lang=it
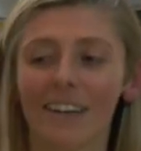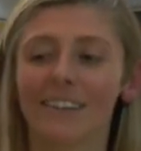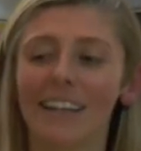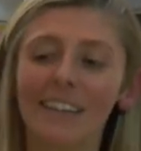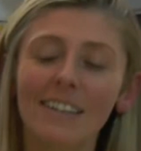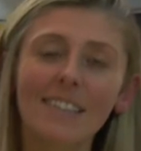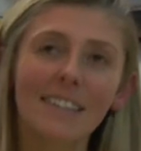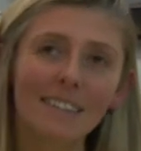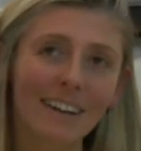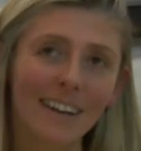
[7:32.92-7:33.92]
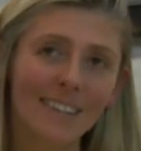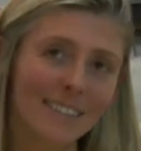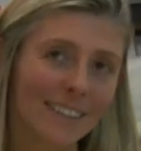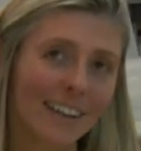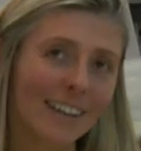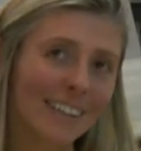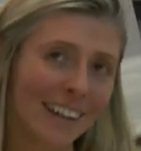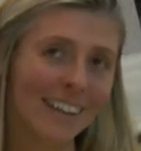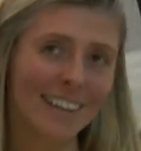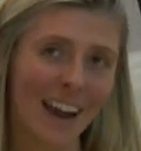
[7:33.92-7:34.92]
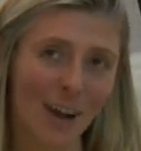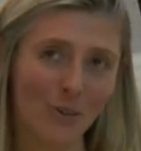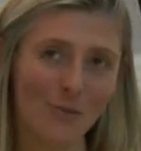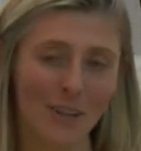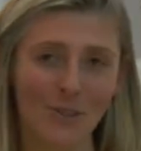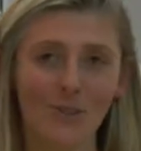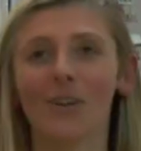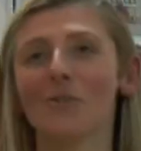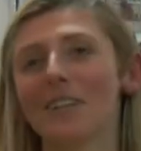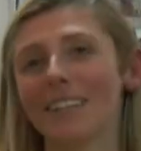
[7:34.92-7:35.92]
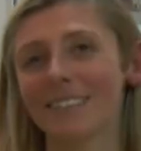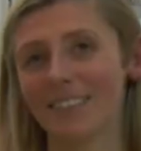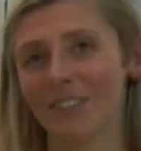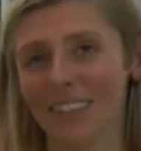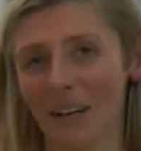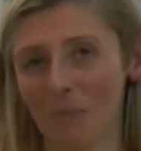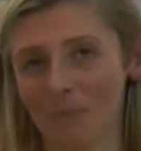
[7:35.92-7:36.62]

del disinteresse dell'italiano verso la collettività.